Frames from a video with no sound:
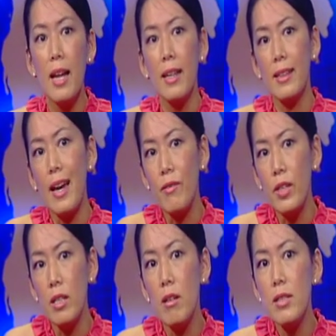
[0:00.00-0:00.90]
là tại
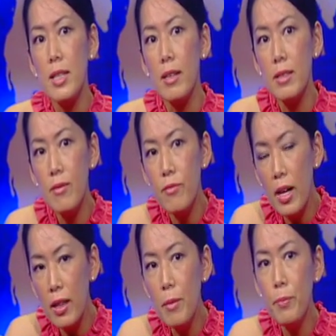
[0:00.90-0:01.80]
vì nó sẽ
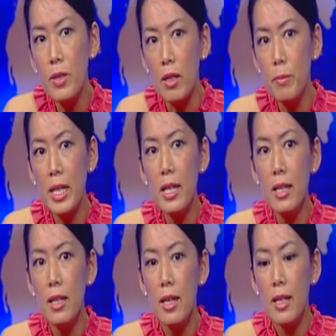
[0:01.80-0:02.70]
develop những mấy
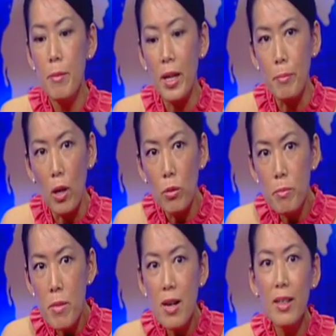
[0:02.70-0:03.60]
cái cái mạch máu
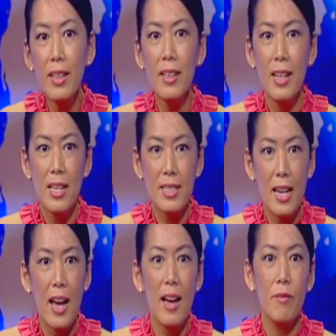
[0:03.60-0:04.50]
mới
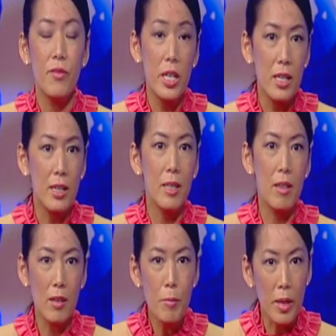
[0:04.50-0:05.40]
ra vì
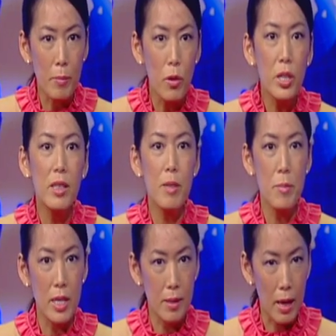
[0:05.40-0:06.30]
những cái mạch máu kia nó
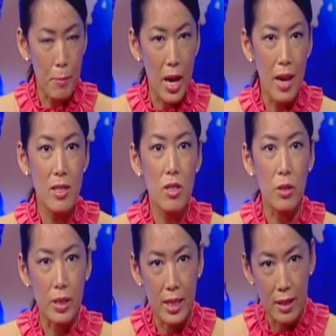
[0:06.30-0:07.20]
bị đã bể
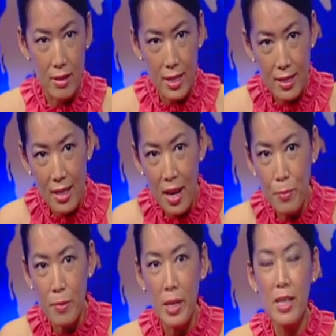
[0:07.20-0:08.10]
rồi thì nó sẽ ra
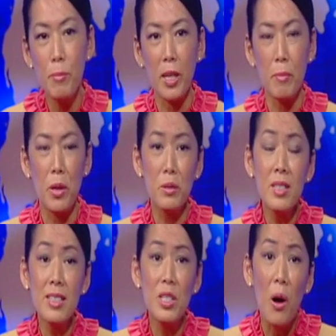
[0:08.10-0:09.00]
mấy cái mạch máu nó
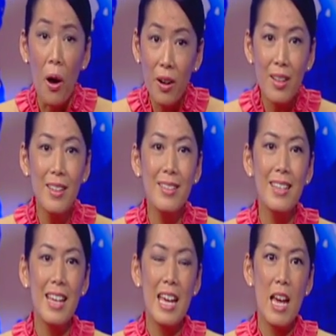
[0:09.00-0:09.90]
nhỏ hơn
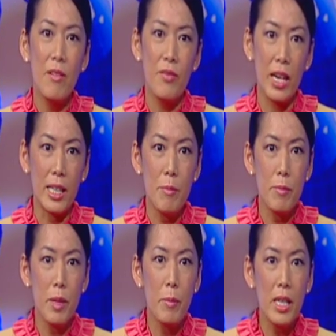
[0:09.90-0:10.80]
và cái
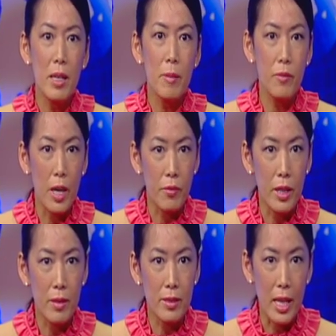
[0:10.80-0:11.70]
mấy cái và
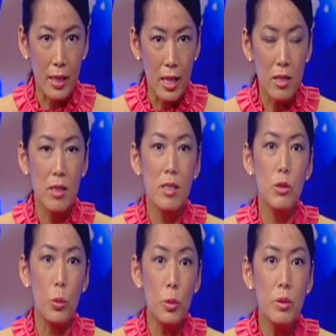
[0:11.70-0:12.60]
và để để cho nó
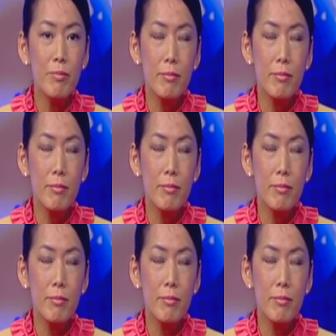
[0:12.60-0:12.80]
đủ